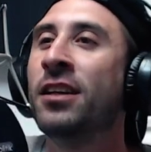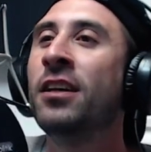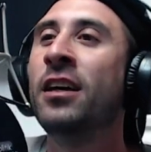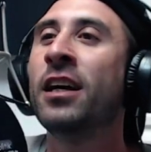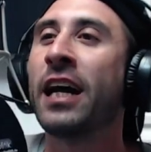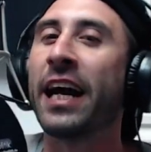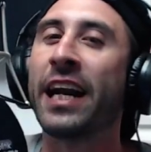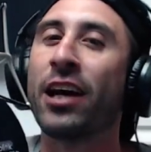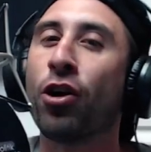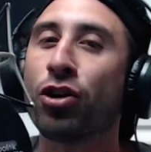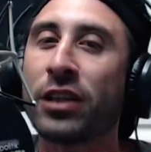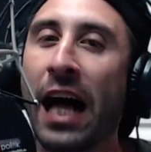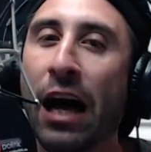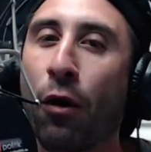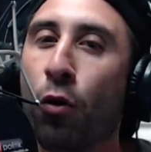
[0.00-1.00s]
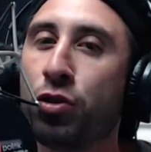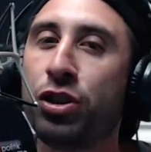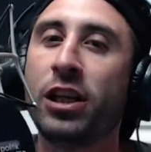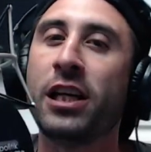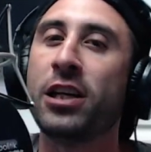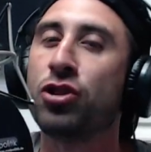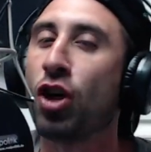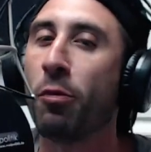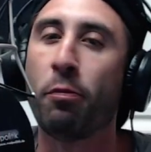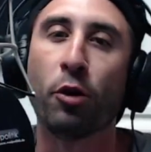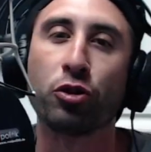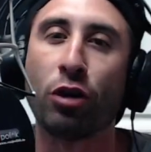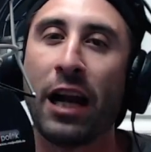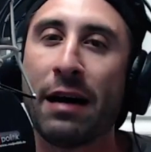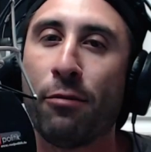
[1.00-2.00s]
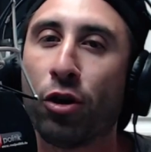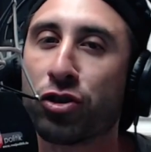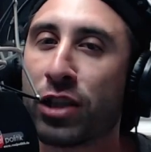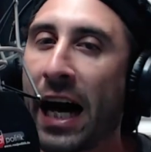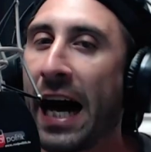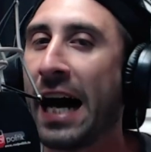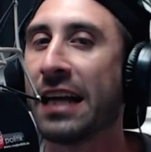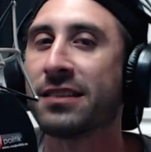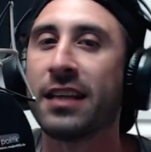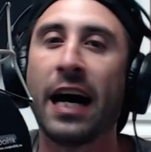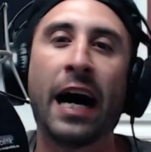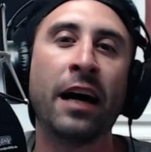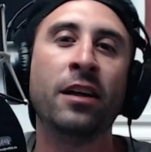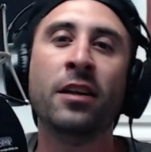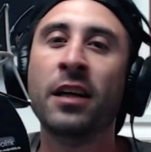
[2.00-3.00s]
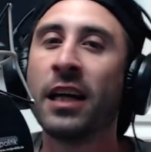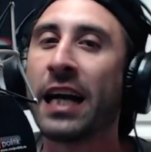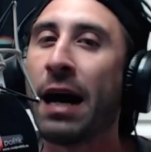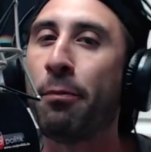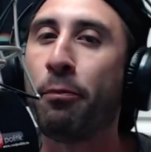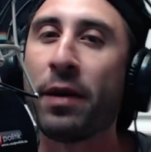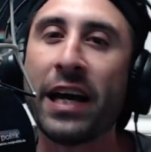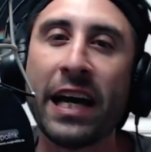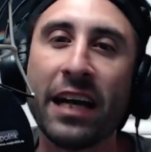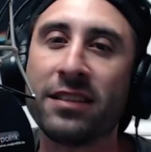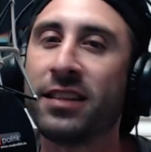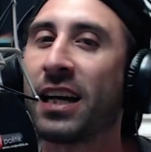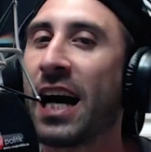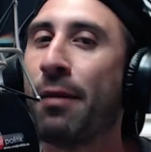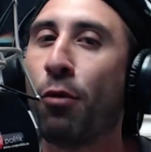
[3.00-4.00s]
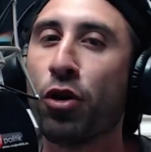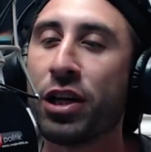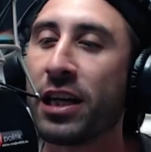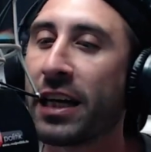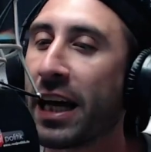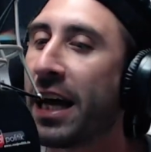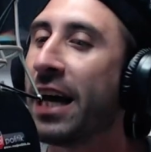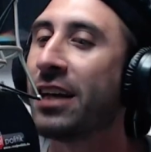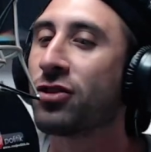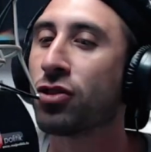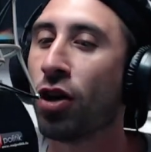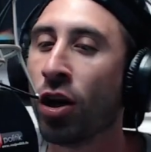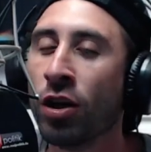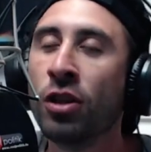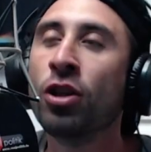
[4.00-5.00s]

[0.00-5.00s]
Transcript: Carne cortada a cuchillo, pollo a la mostaza, caprese, jamón y queso.